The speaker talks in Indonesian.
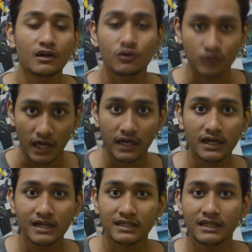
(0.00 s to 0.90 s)
rusak
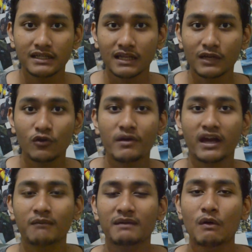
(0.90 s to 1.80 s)
jadi saat ini gue
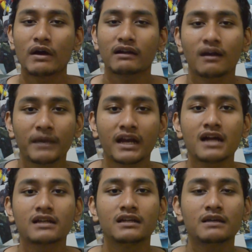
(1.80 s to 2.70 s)
pakai mic bawaan
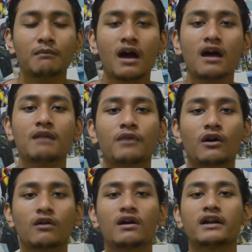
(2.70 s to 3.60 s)
kamera jadi maaf
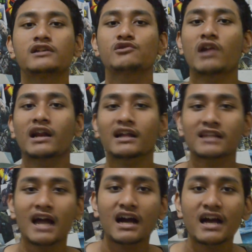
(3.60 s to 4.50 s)
kalau ada suara anak
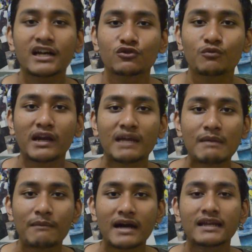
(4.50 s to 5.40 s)
tangga yang disuruh dia
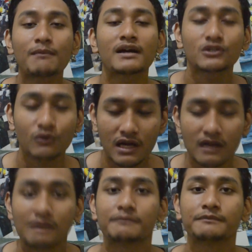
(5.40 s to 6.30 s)
mamanya masuk ke
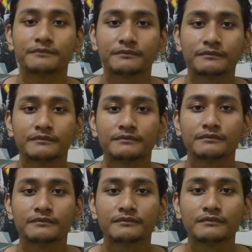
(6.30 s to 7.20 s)
dalam
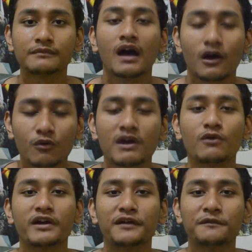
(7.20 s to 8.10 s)
rumah gue